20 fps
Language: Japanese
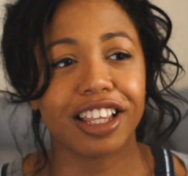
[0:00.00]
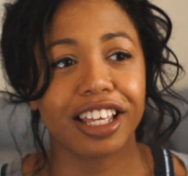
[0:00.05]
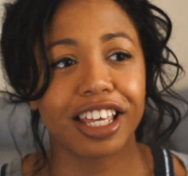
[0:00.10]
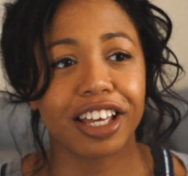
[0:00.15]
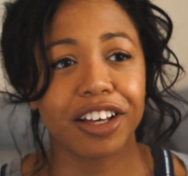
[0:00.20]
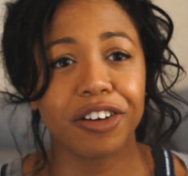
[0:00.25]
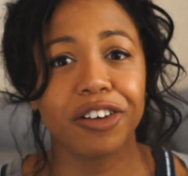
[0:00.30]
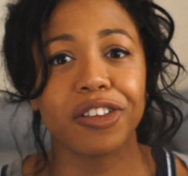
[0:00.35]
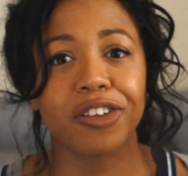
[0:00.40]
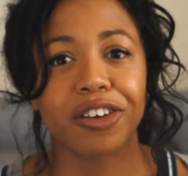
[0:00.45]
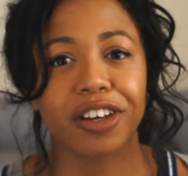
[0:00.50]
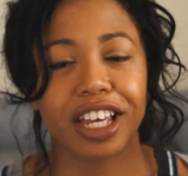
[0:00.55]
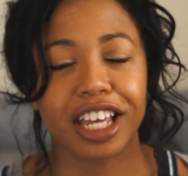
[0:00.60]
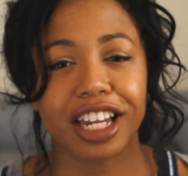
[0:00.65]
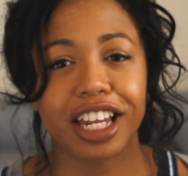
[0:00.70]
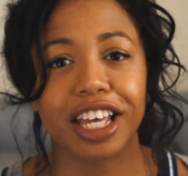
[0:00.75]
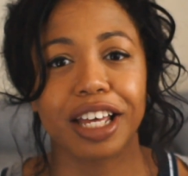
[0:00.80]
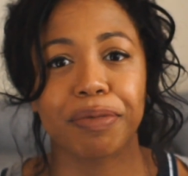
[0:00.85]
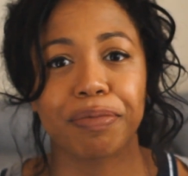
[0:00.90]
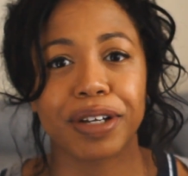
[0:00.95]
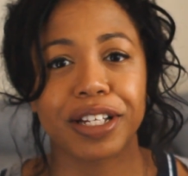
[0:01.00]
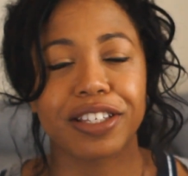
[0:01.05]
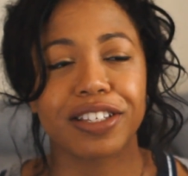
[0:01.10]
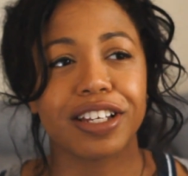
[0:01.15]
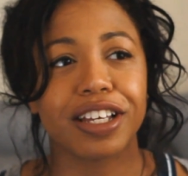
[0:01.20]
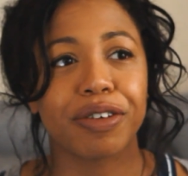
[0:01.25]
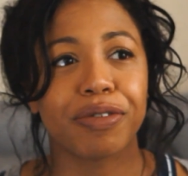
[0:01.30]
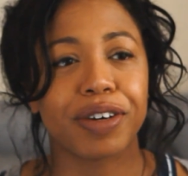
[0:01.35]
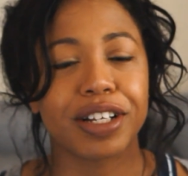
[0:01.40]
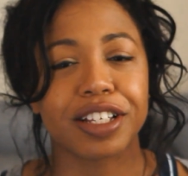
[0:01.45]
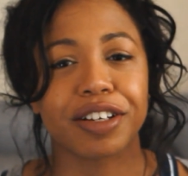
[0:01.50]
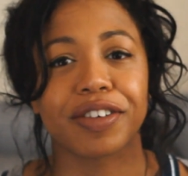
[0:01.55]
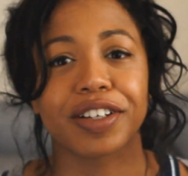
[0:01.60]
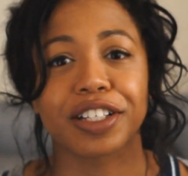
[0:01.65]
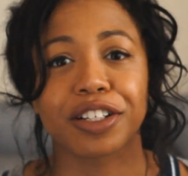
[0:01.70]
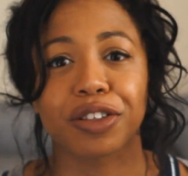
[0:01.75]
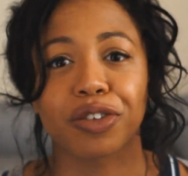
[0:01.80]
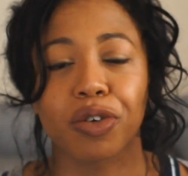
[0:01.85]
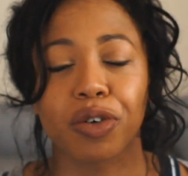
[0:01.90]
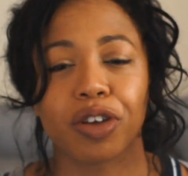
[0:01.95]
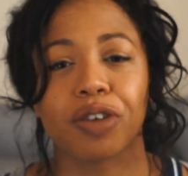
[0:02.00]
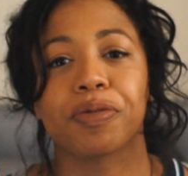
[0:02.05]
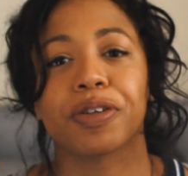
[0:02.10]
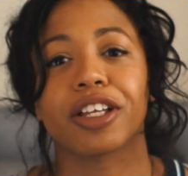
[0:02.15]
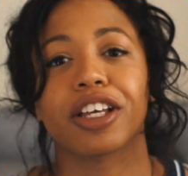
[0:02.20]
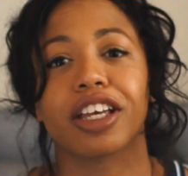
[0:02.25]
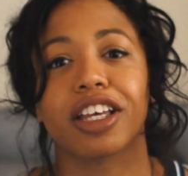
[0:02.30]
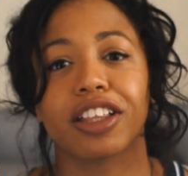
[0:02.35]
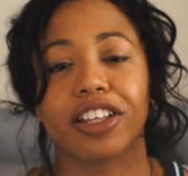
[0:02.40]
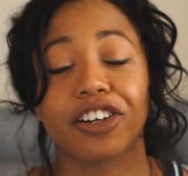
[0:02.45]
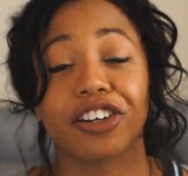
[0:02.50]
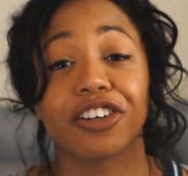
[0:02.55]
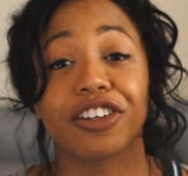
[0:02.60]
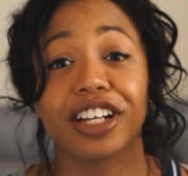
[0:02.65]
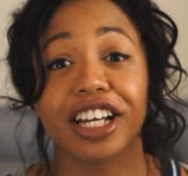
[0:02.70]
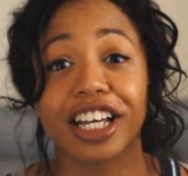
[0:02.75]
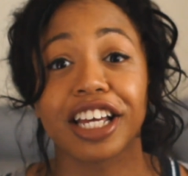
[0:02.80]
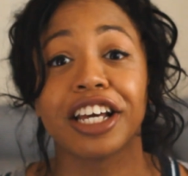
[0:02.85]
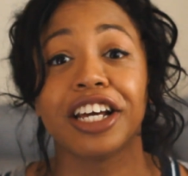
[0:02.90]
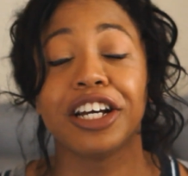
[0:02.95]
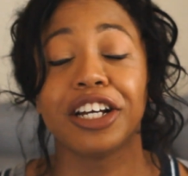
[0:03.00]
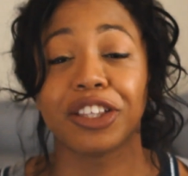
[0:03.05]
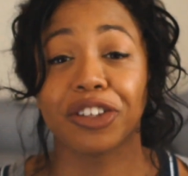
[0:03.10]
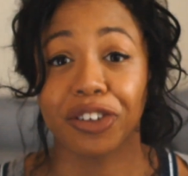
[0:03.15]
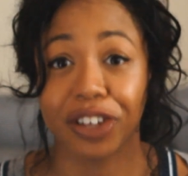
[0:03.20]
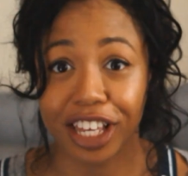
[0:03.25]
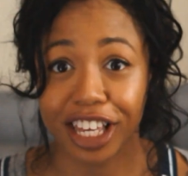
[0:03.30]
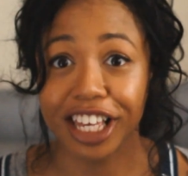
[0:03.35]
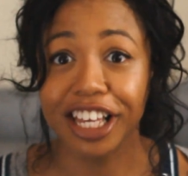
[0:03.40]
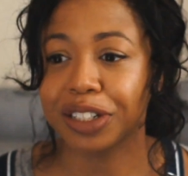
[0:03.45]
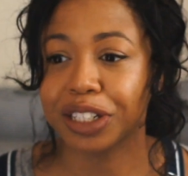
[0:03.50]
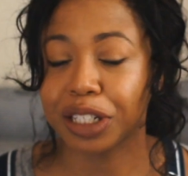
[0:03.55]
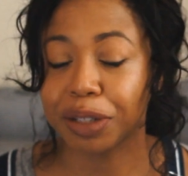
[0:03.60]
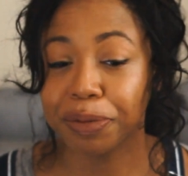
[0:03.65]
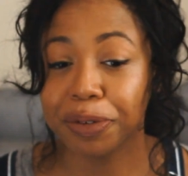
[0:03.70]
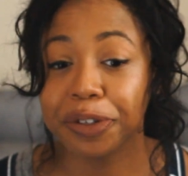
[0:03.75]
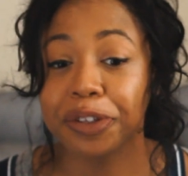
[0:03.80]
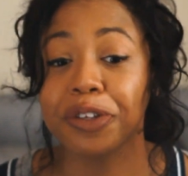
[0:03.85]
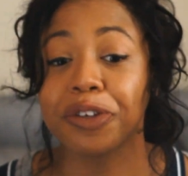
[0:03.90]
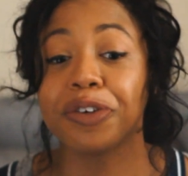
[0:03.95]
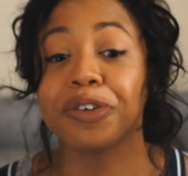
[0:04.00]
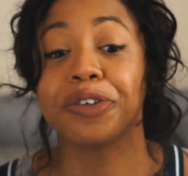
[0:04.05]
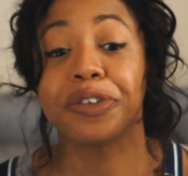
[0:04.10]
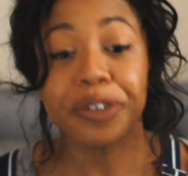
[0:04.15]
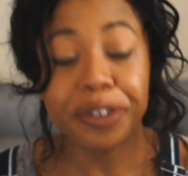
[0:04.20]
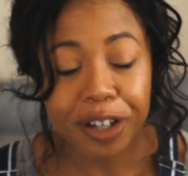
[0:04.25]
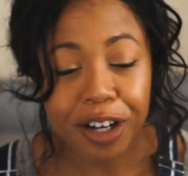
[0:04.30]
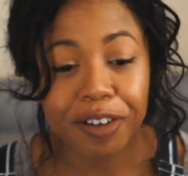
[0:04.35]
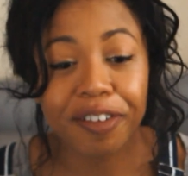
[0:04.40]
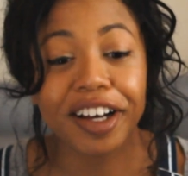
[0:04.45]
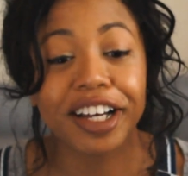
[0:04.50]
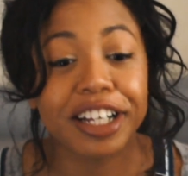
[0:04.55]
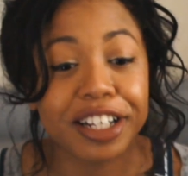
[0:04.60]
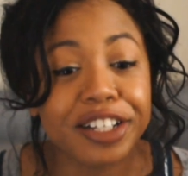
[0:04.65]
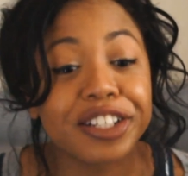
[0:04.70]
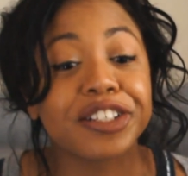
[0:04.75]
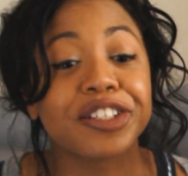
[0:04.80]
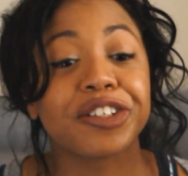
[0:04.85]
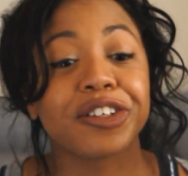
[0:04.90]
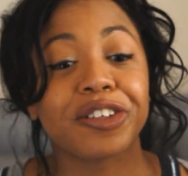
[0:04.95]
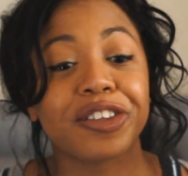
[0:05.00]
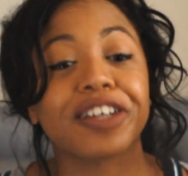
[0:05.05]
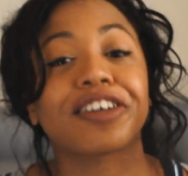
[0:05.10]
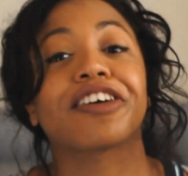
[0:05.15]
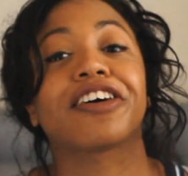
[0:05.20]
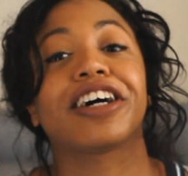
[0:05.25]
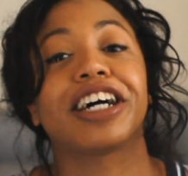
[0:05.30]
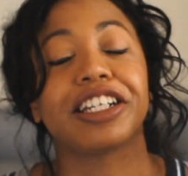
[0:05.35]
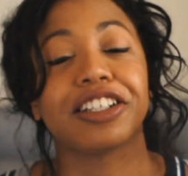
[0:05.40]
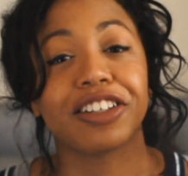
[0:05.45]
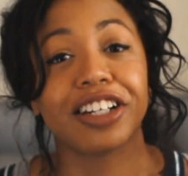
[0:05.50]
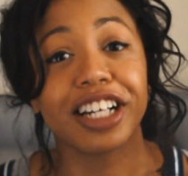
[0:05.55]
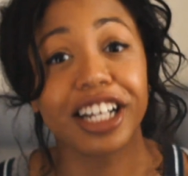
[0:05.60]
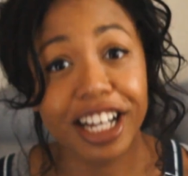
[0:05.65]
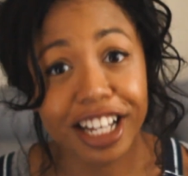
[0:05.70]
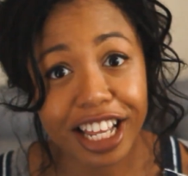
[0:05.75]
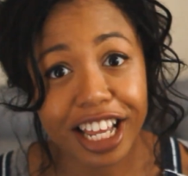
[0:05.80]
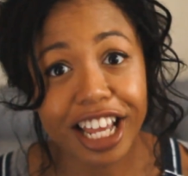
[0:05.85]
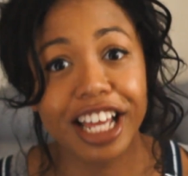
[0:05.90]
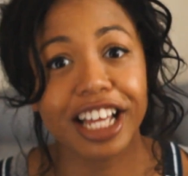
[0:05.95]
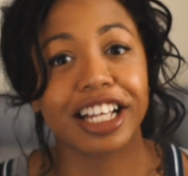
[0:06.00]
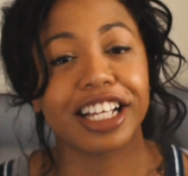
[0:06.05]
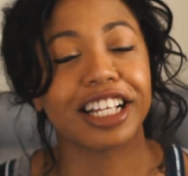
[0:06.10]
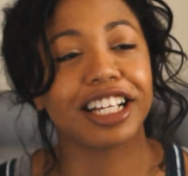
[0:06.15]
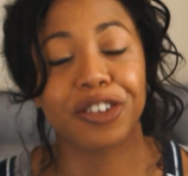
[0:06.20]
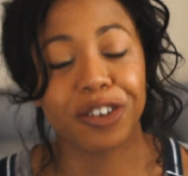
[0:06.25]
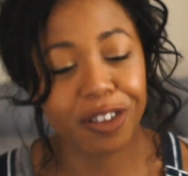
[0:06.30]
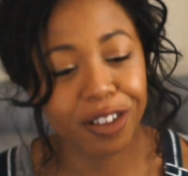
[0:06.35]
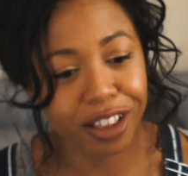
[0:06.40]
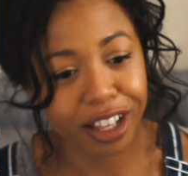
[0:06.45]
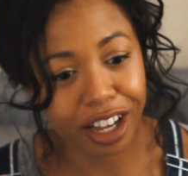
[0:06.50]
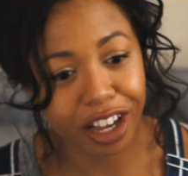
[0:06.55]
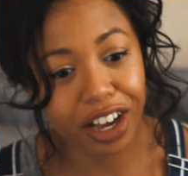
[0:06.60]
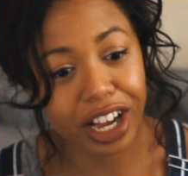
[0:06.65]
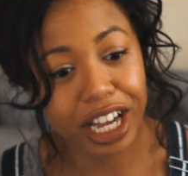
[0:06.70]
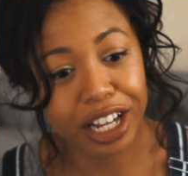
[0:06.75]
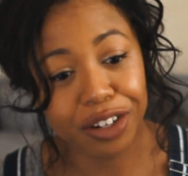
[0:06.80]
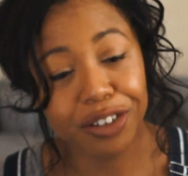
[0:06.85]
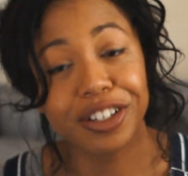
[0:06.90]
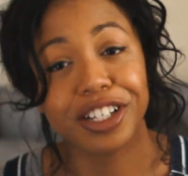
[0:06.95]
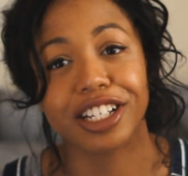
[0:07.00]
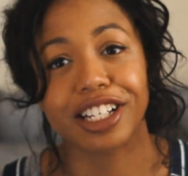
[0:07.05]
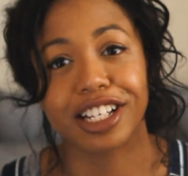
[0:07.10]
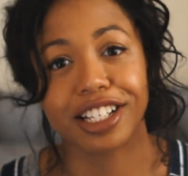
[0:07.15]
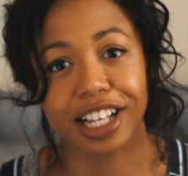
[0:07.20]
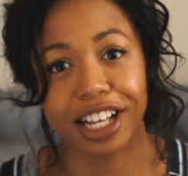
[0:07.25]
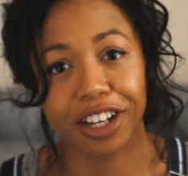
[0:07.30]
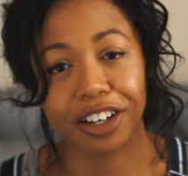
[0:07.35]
ひ引く時に別にわざわざ東京まで行きたくない時自分の可愛い住宅街の中で住宅街の医者